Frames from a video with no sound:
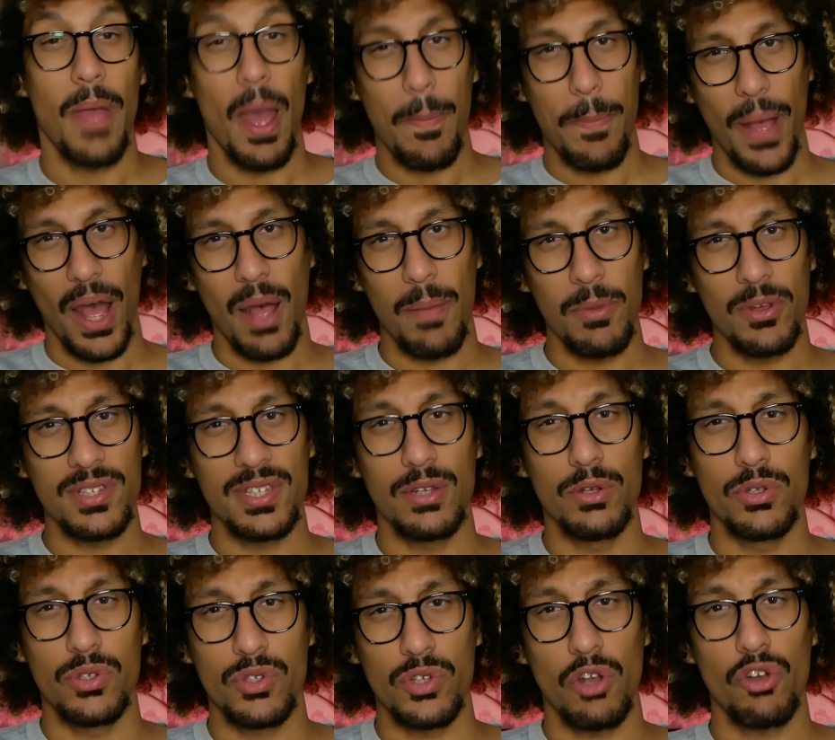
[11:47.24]
Mais apparemment, c'est
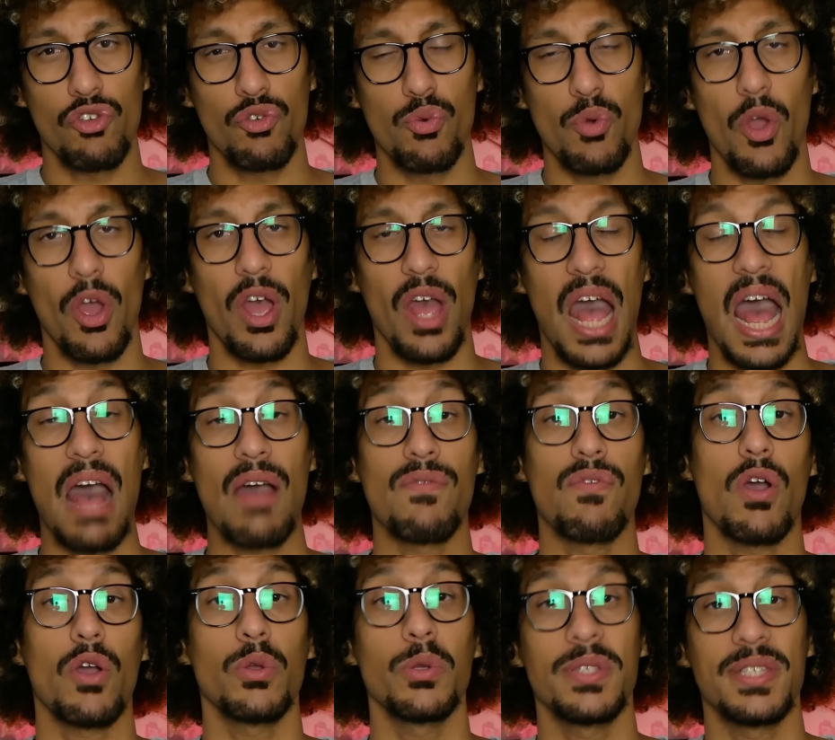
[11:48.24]
le seul joueur à
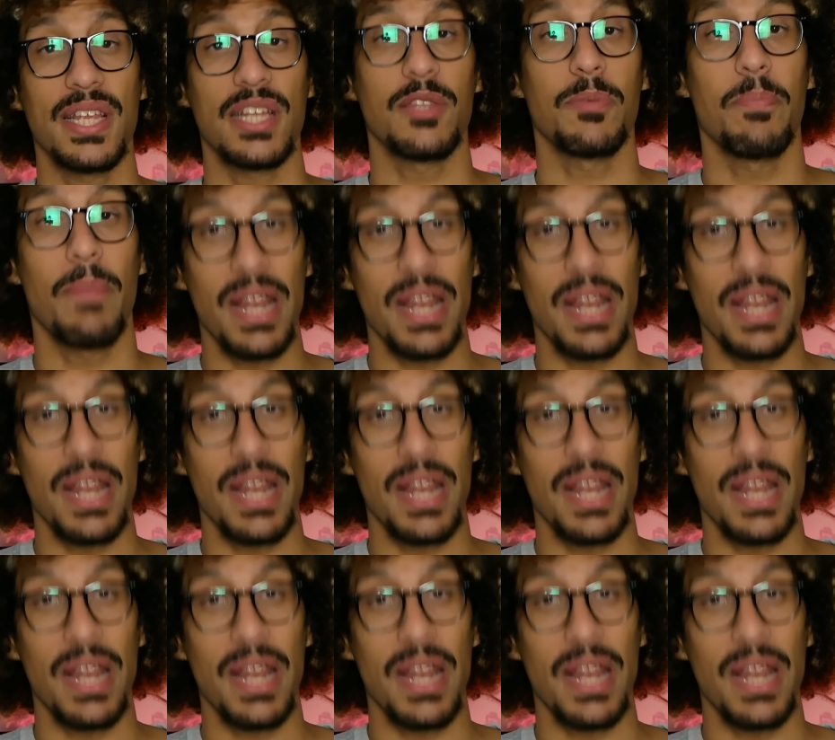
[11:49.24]
avoir eu cette